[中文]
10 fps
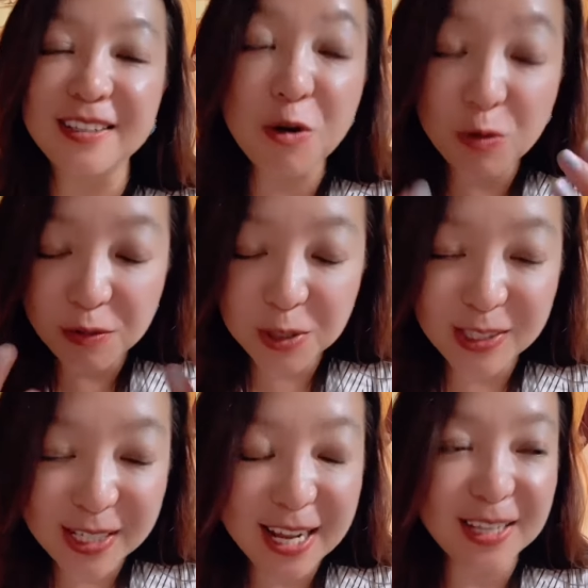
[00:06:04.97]
我我我到
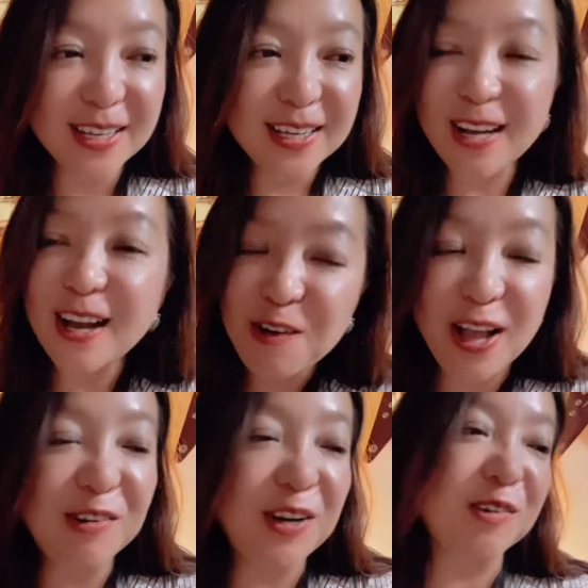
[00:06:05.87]
现在，刚刚我还
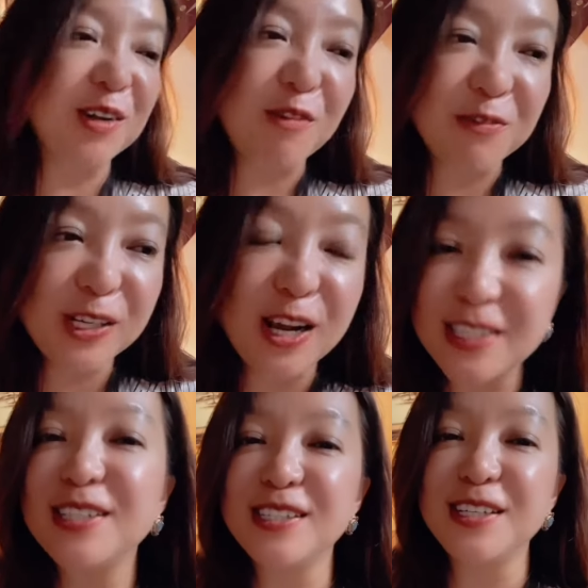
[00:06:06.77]
跟我老公聊，我非常
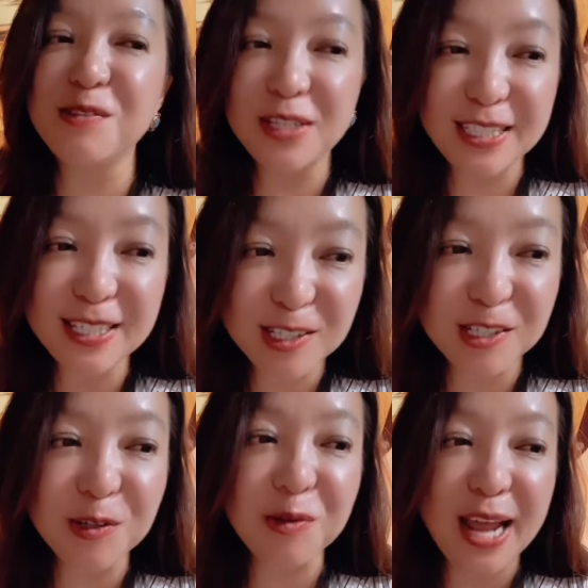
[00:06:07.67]
庆幸我年轻的时
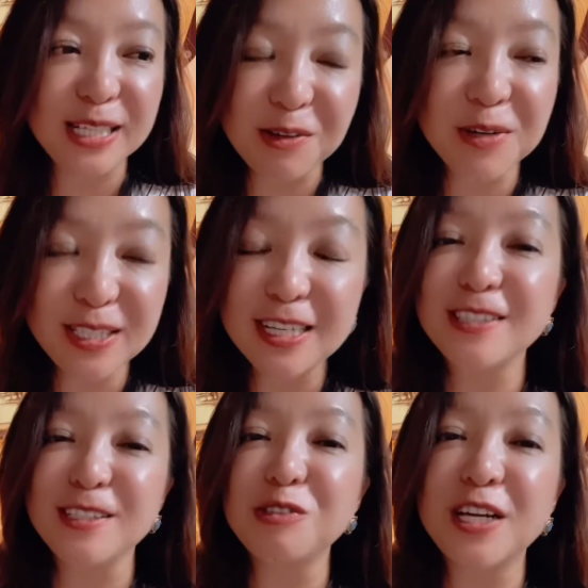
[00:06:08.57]
候对爱情婚姻这个事
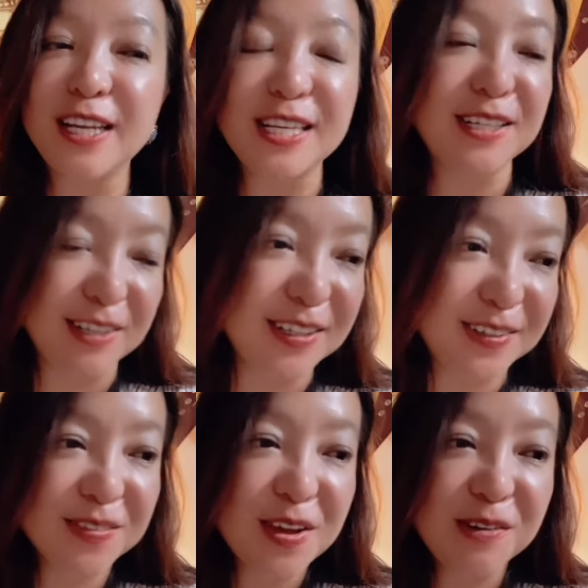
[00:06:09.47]
情就是很理性的啊，
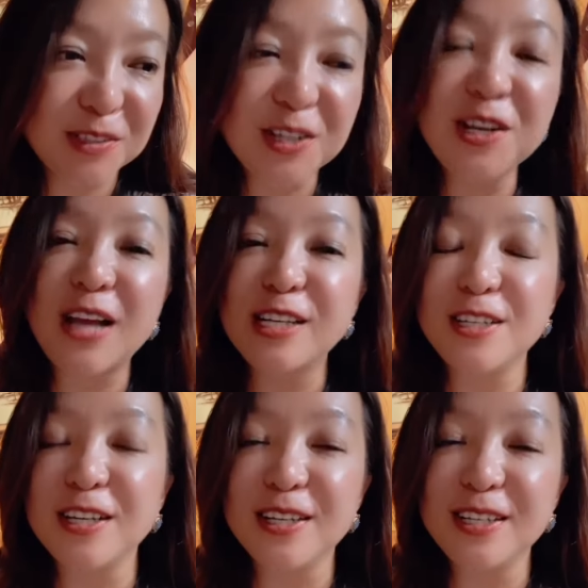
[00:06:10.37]
否则要开始一
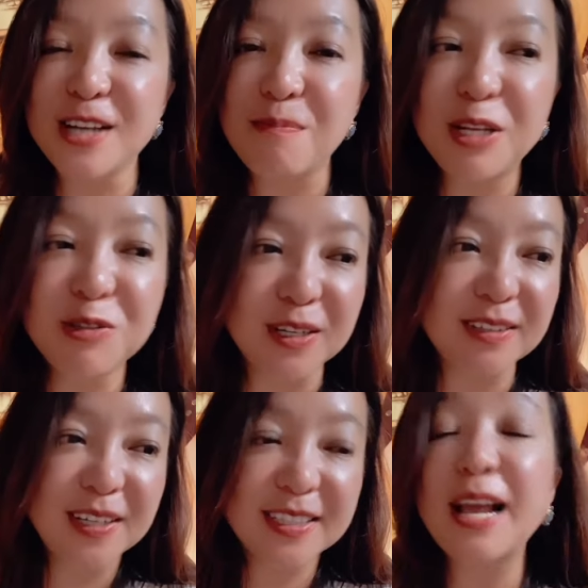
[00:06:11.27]
一场悲剧了。
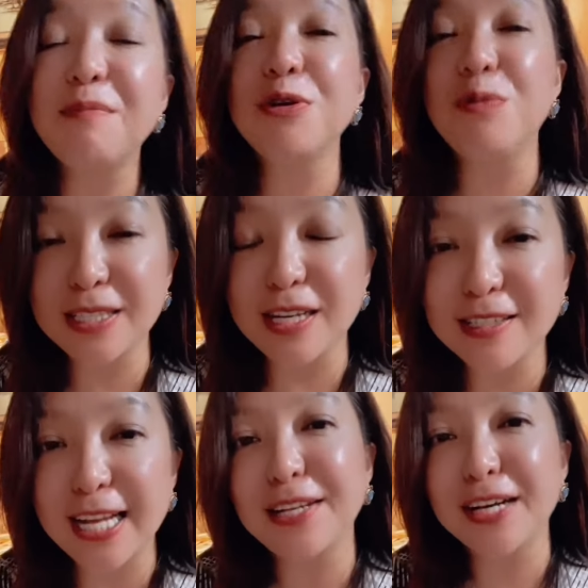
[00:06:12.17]
大概不用我解释，大
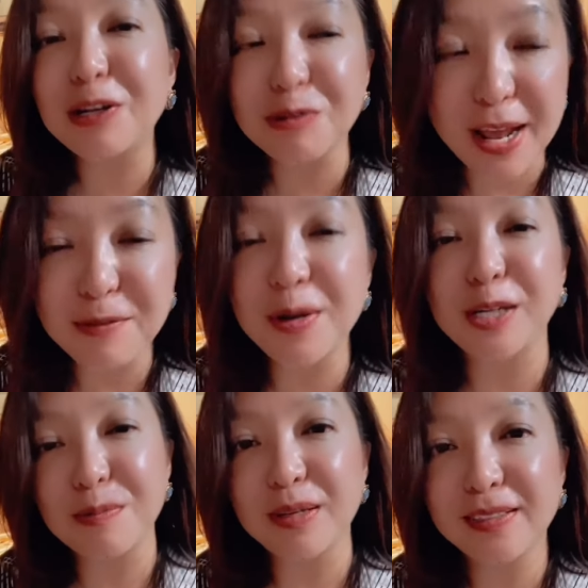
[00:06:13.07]
家能看出来为什
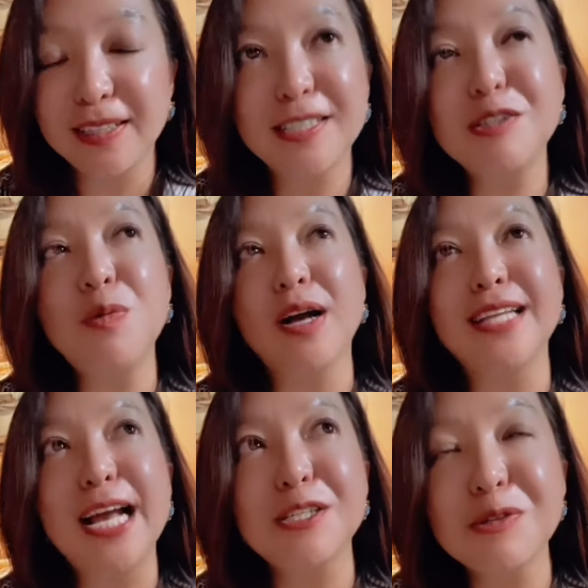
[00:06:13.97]
么？其实我跟
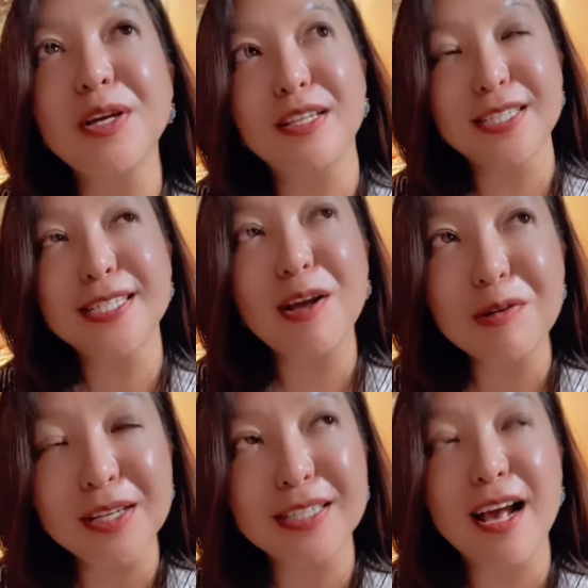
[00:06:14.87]
他之所以能相遇
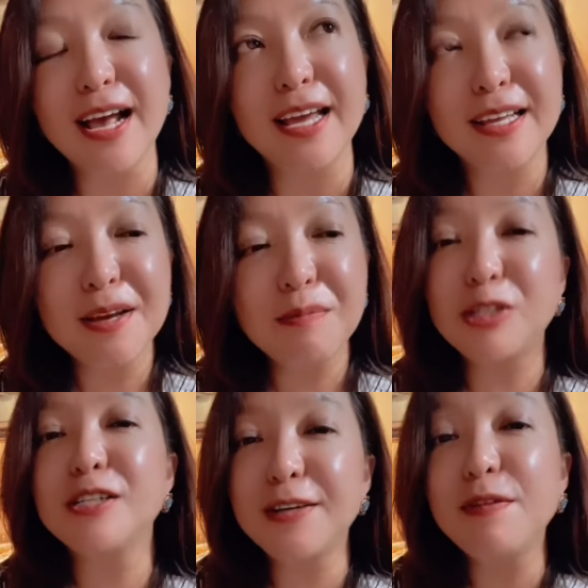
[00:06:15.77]
能相爱，本质
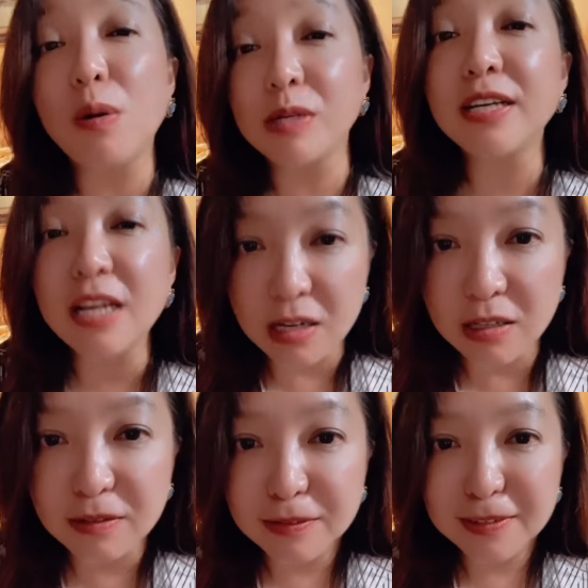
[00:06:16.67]
是因为我们是一类人
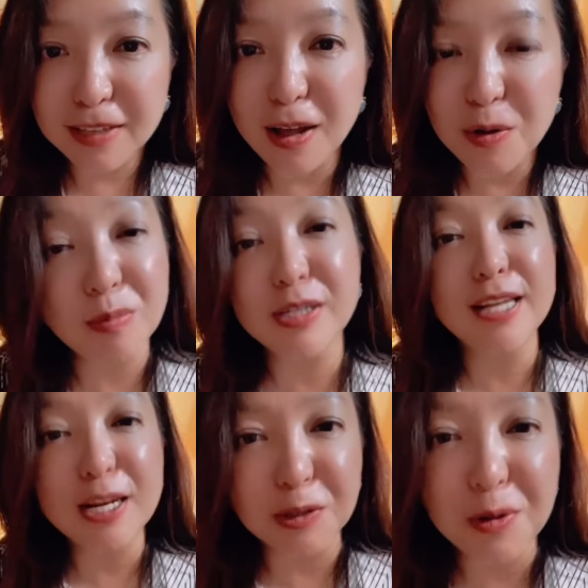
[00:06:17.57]
啊，我们是一类
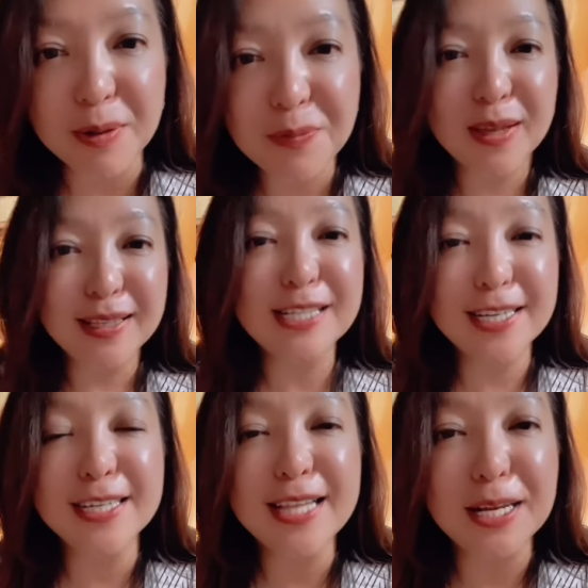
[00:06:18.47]
人，对吗？他是一个
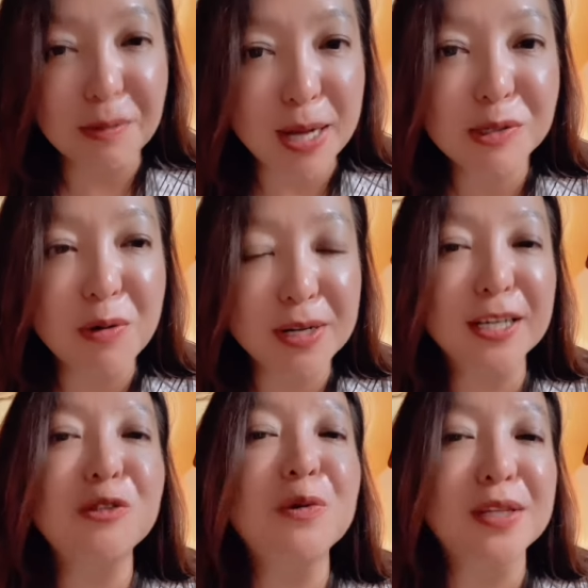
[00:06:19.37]
意大利的白左，我是一个
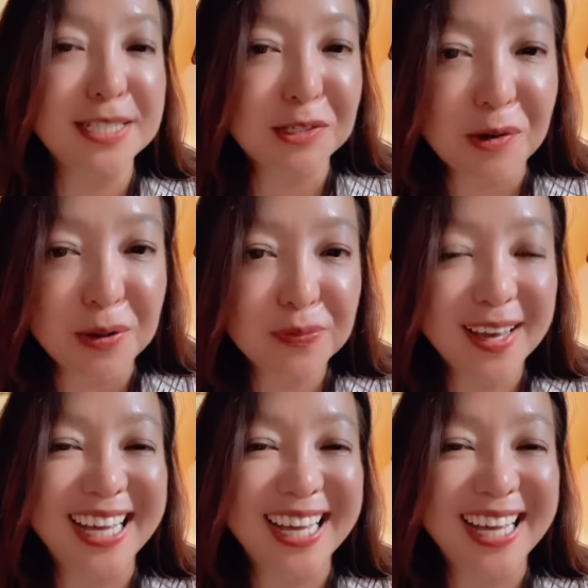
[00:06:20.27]
中国的极左啊。